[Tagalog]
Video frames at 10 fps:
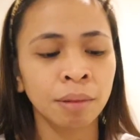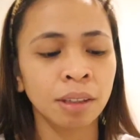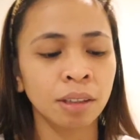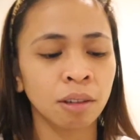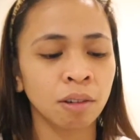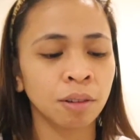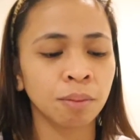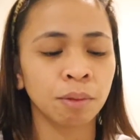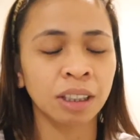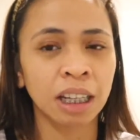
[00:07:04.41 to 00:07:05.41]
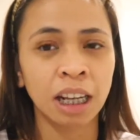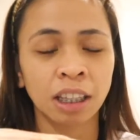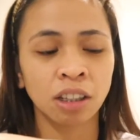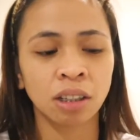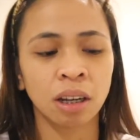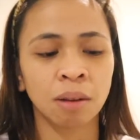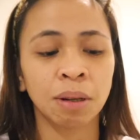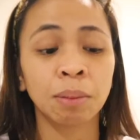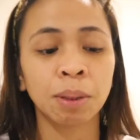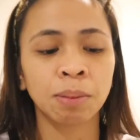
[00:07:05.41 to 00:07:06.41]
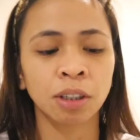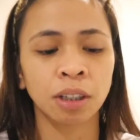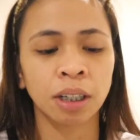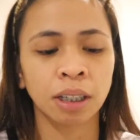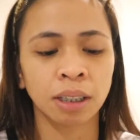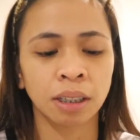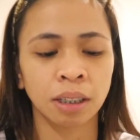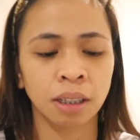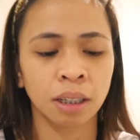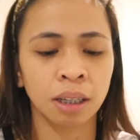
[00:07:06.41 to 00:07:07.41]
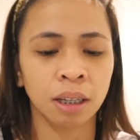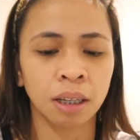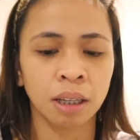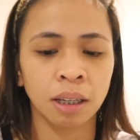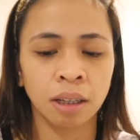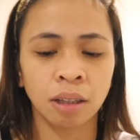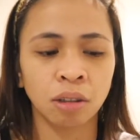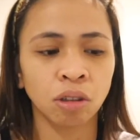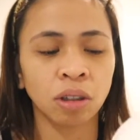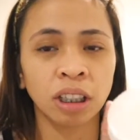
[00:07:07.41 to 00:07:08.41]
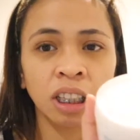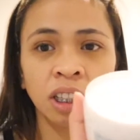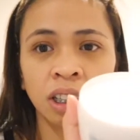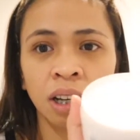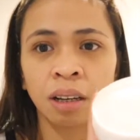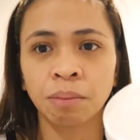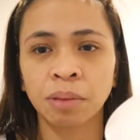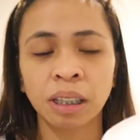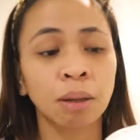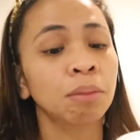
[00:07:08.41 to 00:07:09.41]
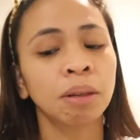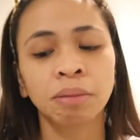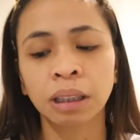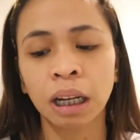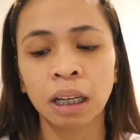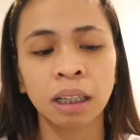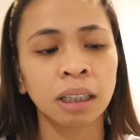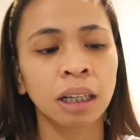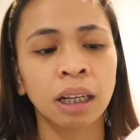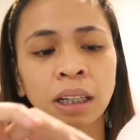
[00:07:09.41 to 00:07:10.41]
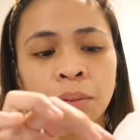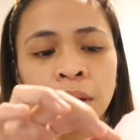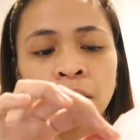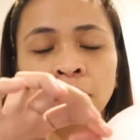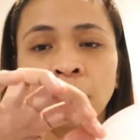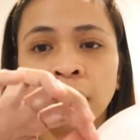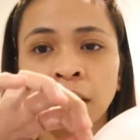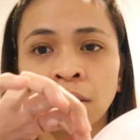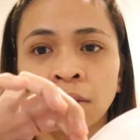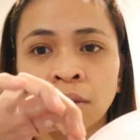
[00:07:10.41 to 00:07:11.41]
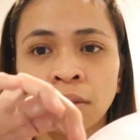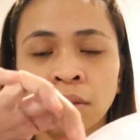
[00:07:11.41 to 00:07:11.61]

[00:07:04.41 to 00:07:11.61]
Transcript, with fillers: So, buksan natin siya. Malamig pa siya, guys. So, ganyan siya. Same lang talaga sila na merong ganito.